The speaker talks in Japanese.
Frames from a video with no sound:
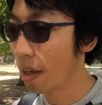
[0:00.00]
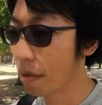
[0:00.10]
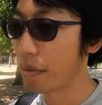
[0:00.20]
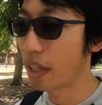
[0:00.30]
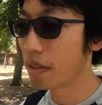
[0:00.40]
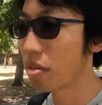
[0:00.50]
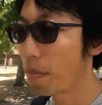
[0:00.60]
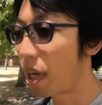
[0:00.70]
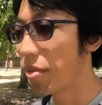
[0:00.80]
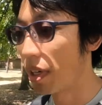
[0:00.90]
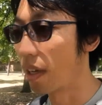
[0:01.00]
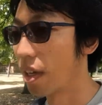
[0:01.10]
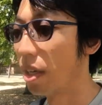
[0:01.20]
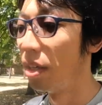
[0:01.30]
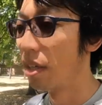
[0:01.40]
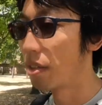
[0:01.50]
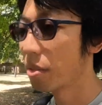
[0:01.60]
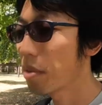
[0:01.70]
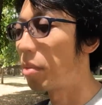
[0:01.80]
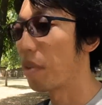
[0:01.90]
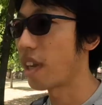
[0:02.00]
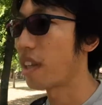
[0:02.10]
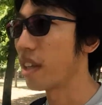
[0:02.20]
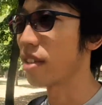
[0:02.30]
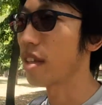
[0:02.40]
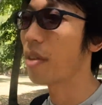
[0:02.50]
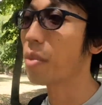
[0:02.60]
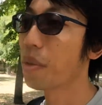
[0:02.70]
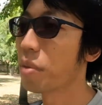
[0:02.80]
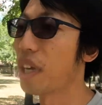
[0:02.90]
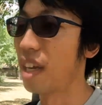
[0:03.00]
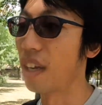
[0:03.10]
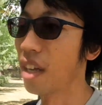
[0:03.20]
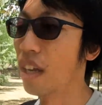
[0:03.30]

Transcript: フランスのパリはすごくおしゃれで最高とか